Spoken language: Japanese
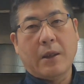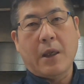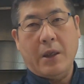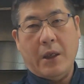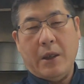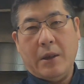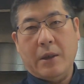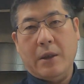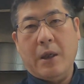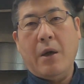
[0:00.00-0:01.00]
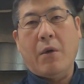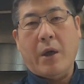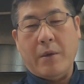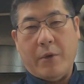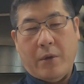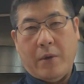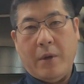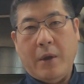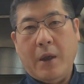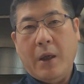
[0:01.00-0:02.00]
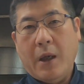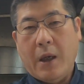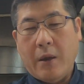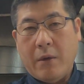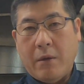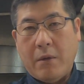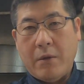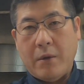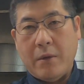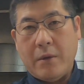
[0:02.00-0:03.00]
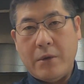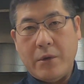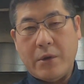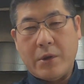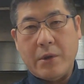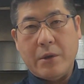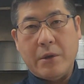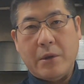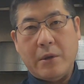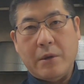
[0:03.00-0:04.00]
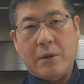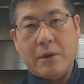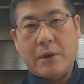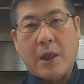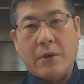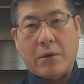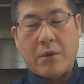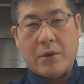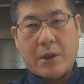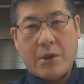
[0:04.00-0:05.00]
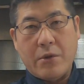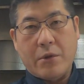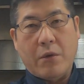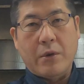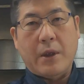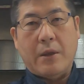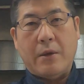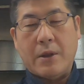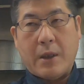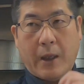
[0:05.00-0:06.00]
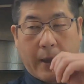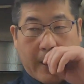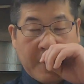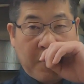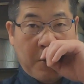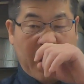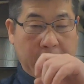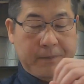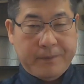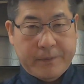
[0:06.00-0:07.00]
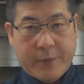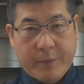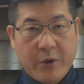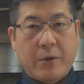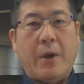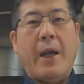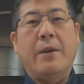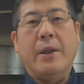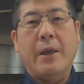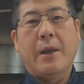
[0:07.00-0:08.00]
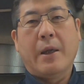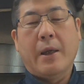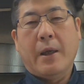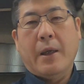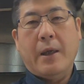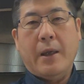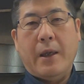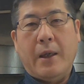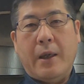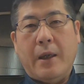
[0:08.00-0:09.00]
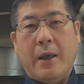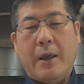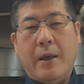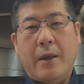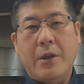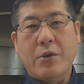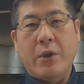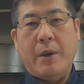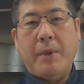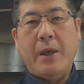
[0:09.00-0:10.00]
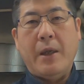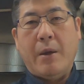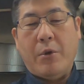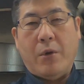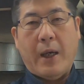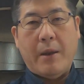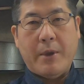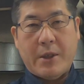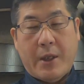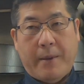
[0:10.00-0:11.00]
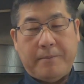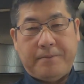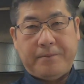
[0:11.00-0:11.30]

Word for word: 簡単に、え置けるもの、あのジューススタンドっていうんですかジュースホルダーっていうんですかねあそこにポンと入るね、えー、非常に便利なものがありまして